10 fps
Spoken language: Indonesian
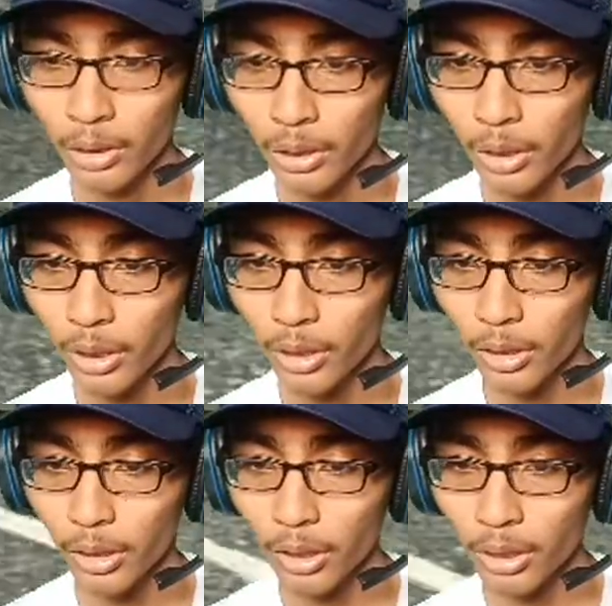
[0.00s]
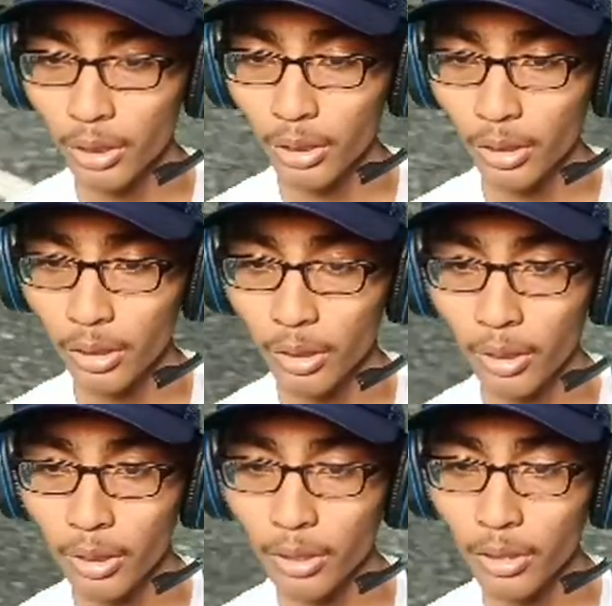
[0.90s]
ini
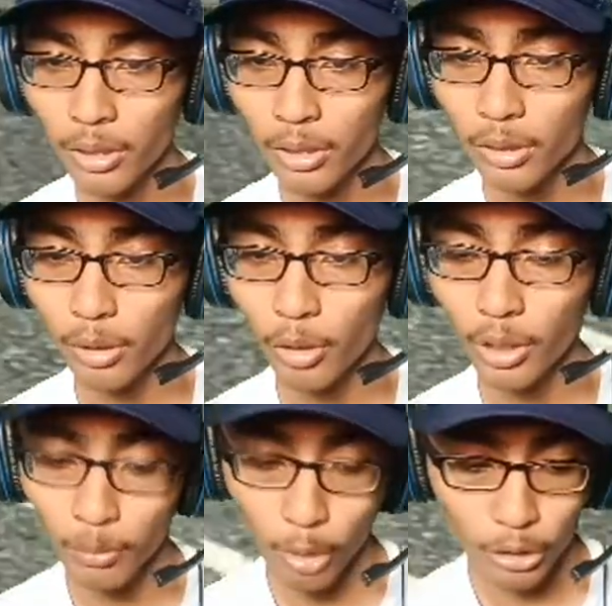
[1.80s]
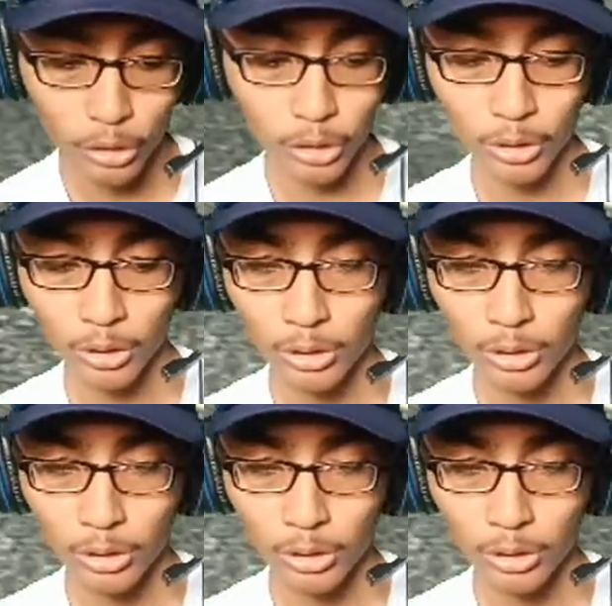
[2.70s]
ini ini oleng bos